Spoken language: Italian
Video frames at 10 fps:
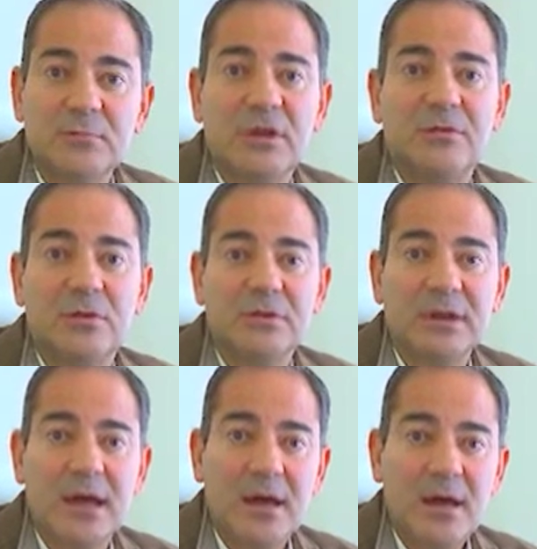la mia
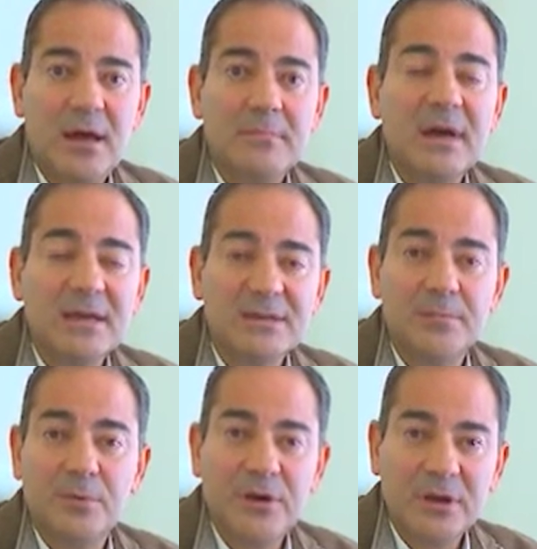volontà, ma se
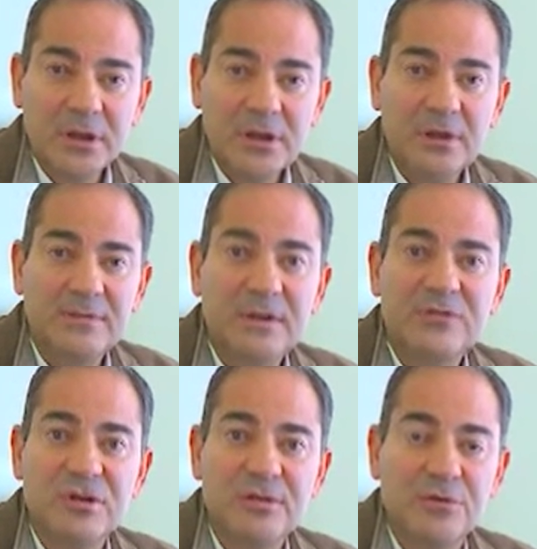poi
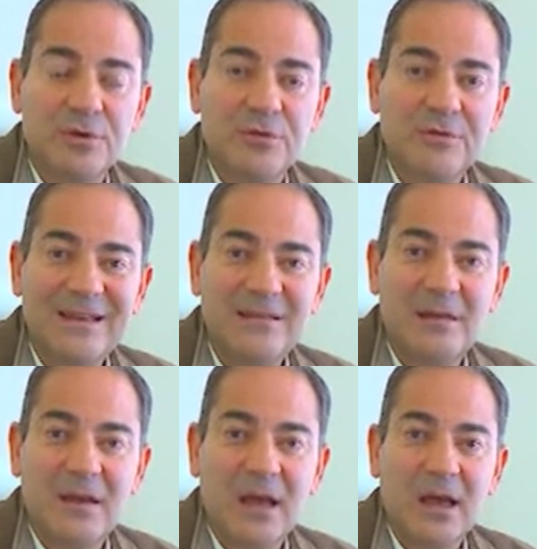invece la voglio
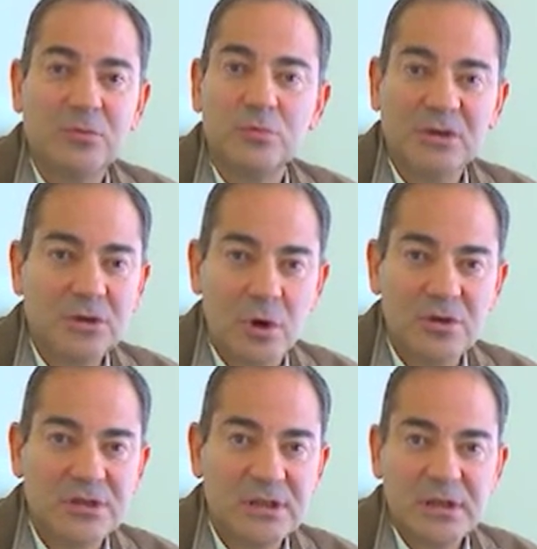vendere a tutti i
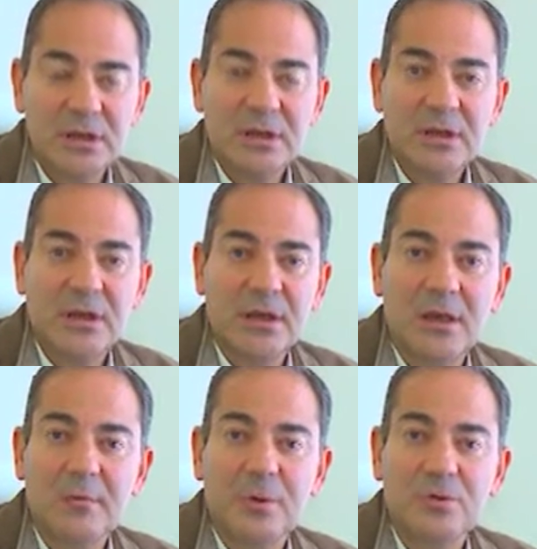costi
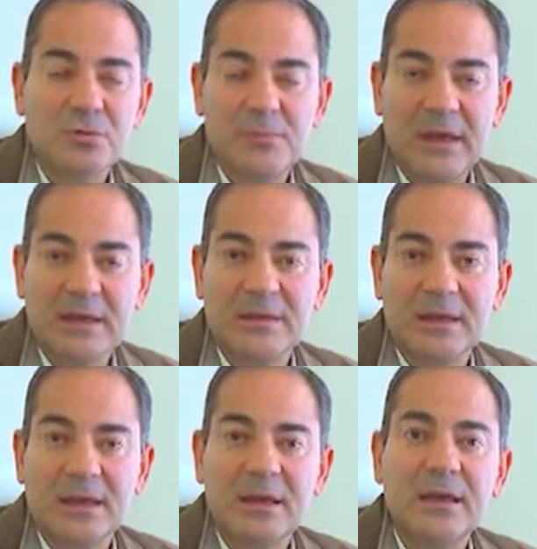eh, posso
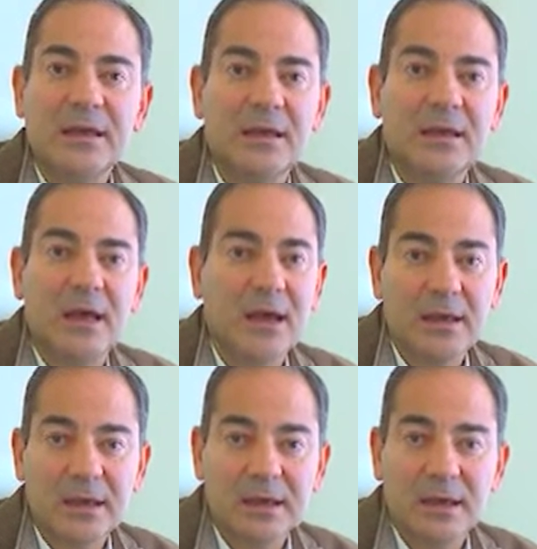perdere eh,
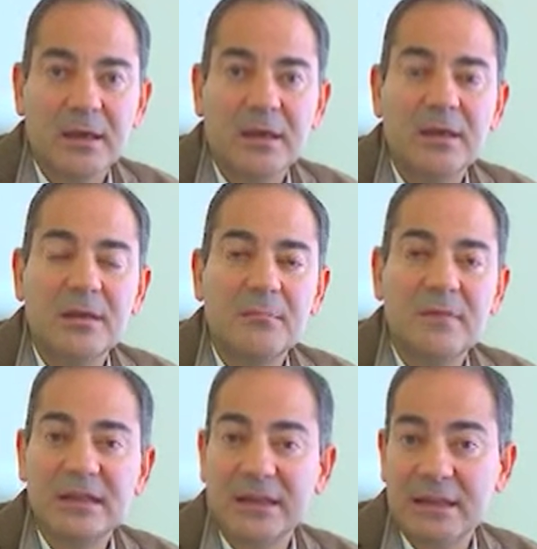anche eh,
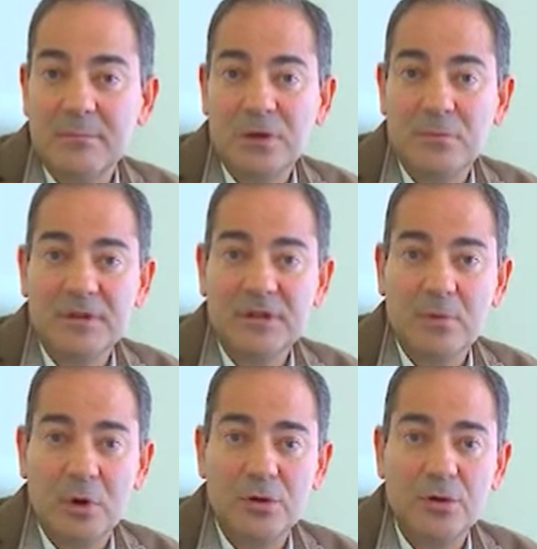metà del mio
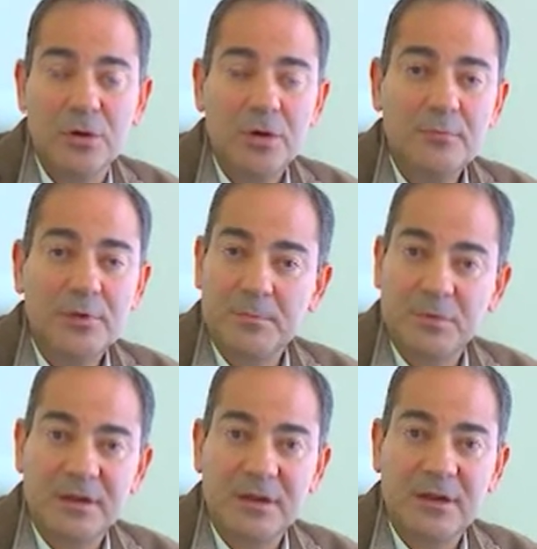patrimonio per
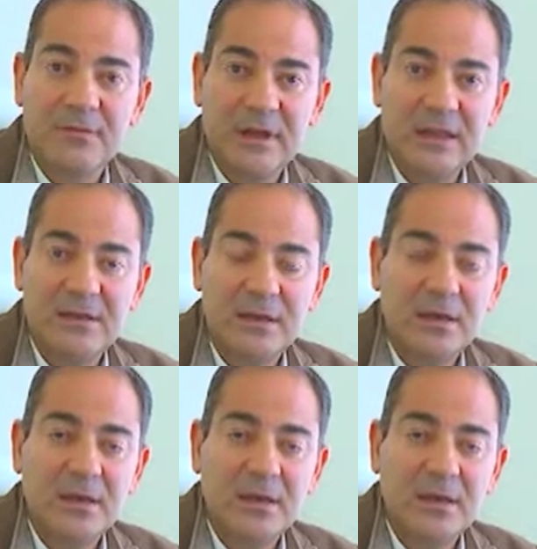poterla vendere.